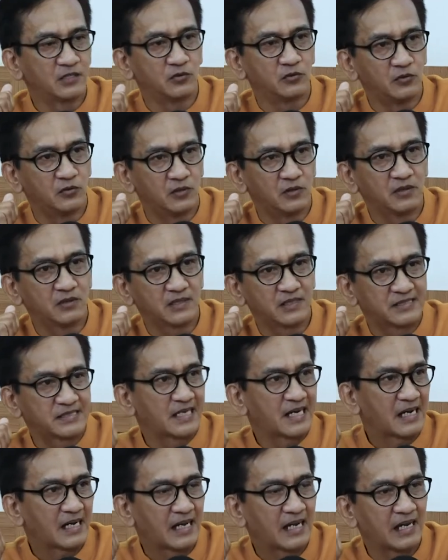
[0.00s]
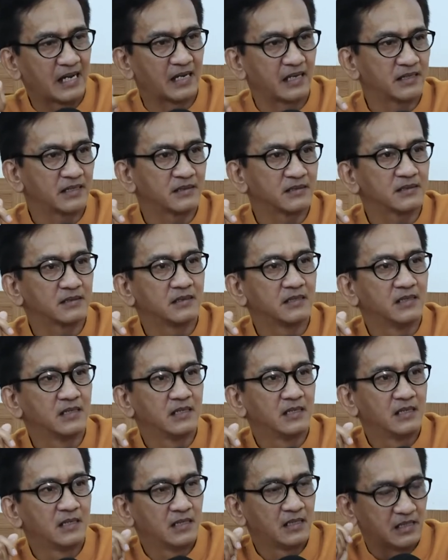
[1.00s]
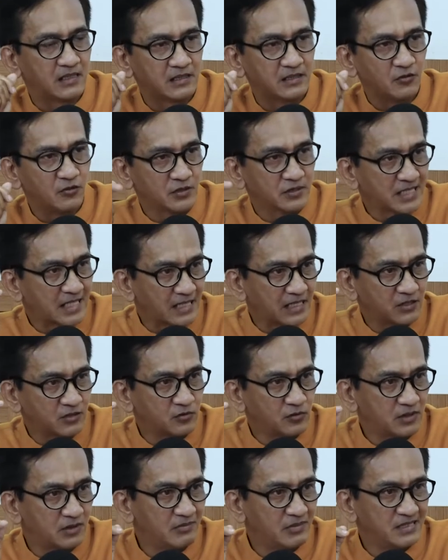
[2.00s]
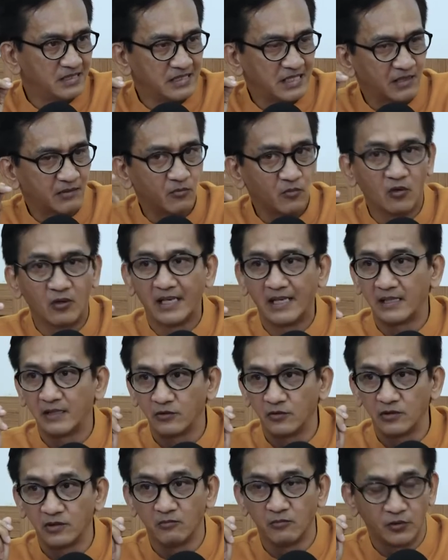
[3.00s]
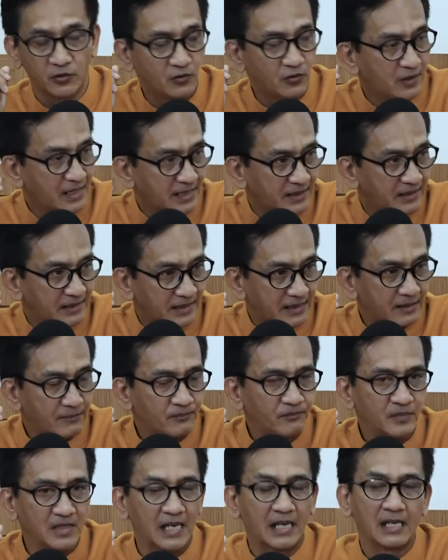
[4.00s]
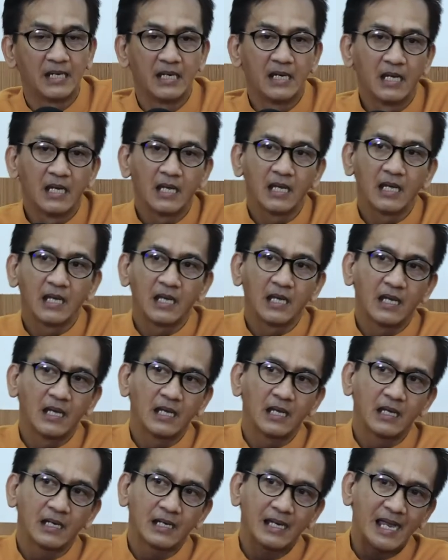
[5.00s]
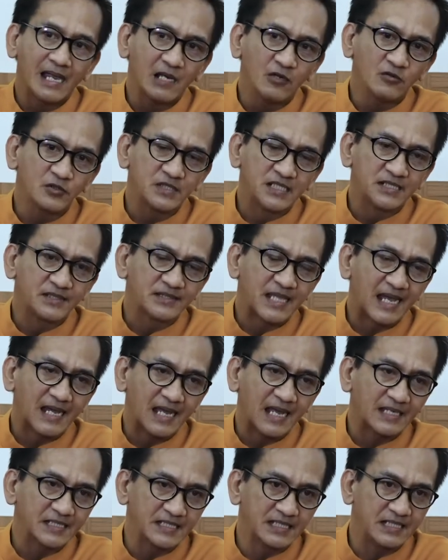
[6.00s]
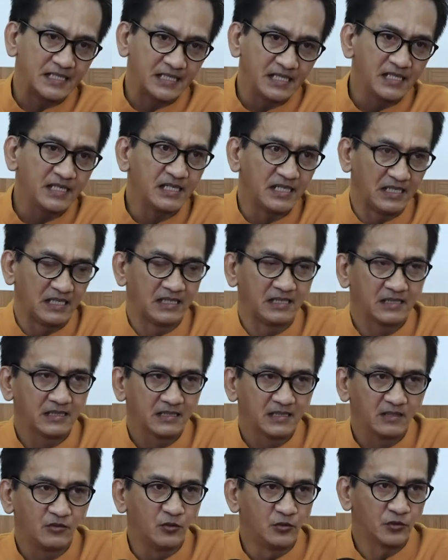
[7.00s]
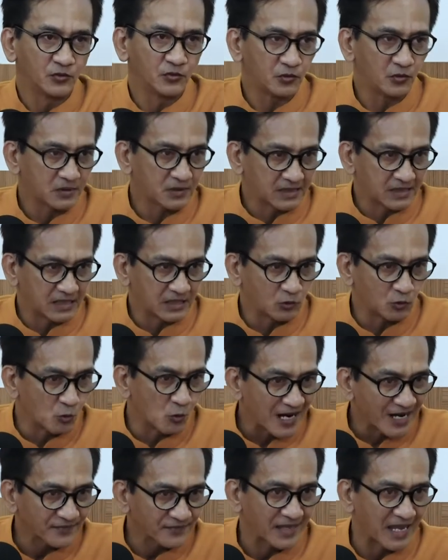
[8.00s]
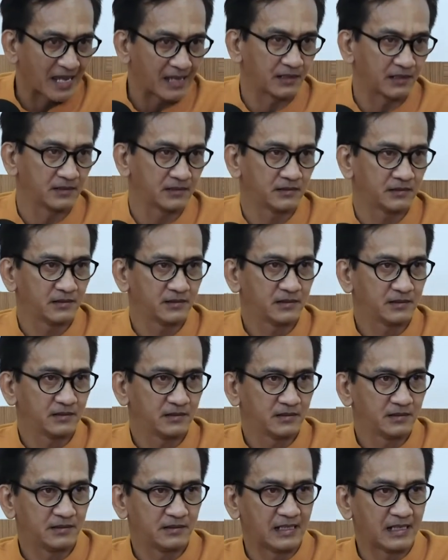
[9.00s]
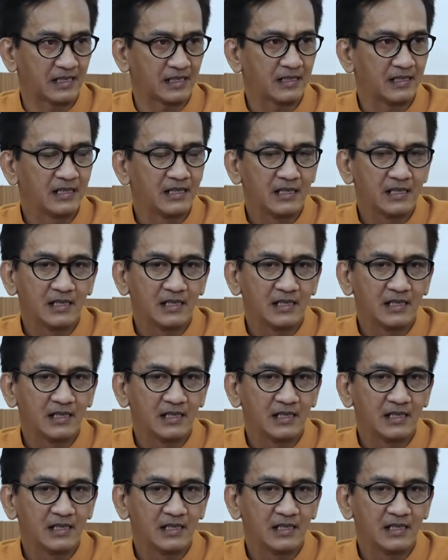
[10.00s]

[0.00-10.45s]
itu keserakahan, Eh, dosa itu kebencian, moha itu kebodohan ya. Nah, kalau cinta kasih ini untuk kekuatan ya